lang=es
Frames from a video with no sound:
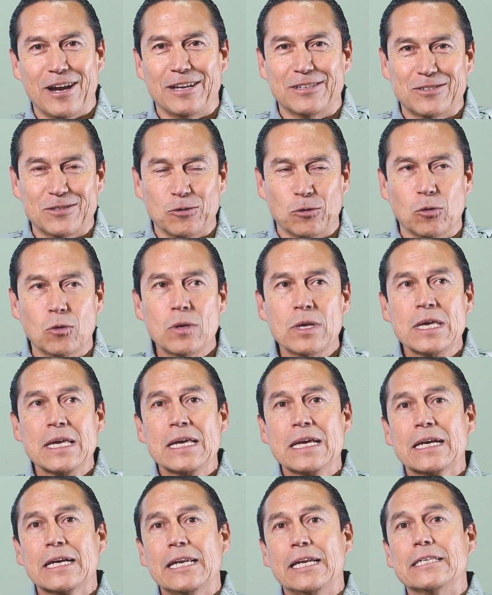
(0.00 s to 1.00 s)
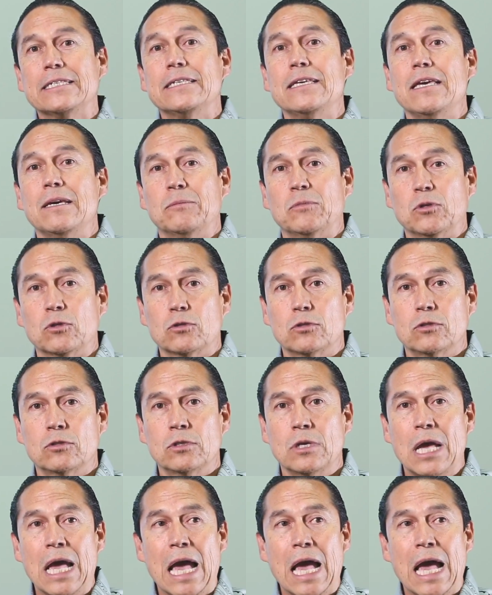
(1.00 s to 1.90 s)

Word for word: high school, crecimos.